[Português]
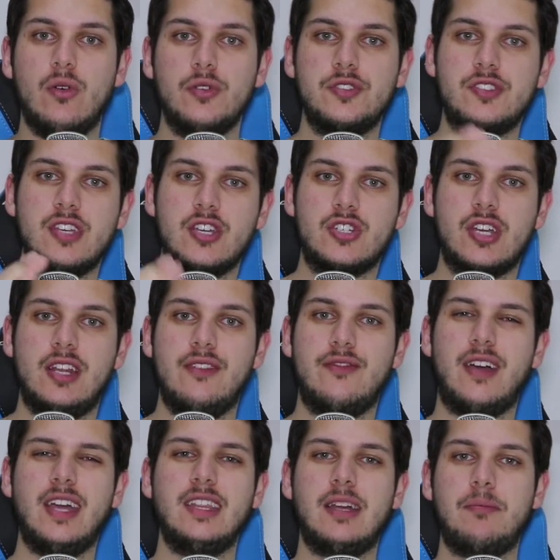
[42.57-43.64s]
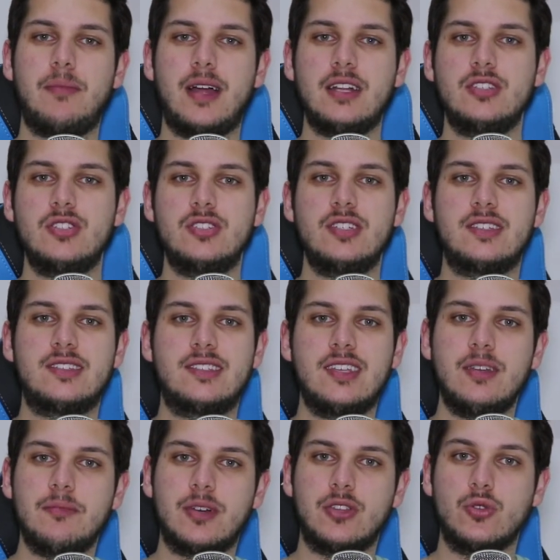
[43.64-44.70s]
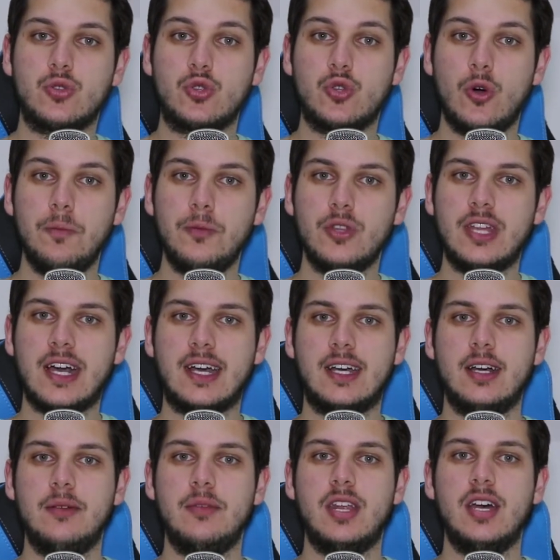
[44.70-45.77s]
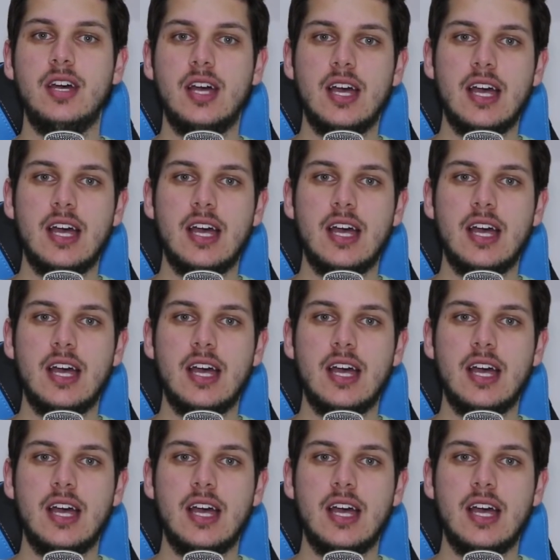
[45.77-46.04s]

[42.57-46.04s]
ou seja, ele vai na parte de cima, no topo da câmera,